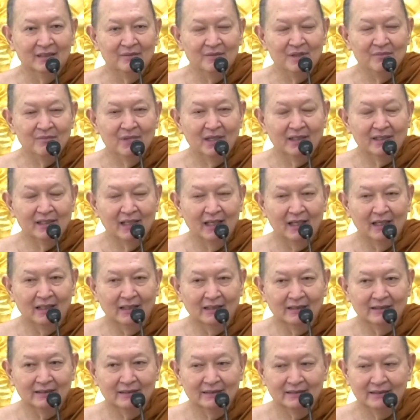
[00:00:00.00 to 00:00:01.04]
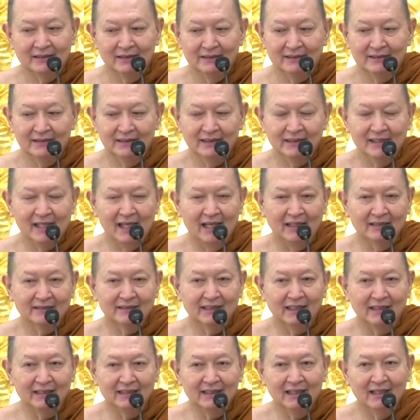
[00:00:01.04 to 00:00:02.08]
นิมิตบางอย่างจะแสดง
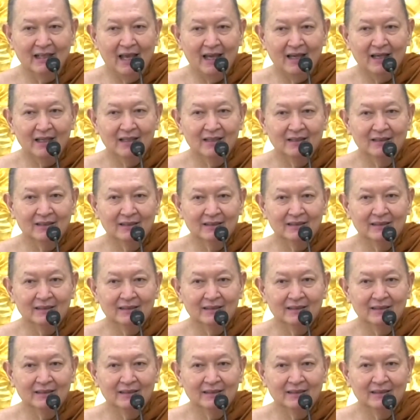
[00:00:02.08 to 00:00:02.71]
สัญญลักษณ์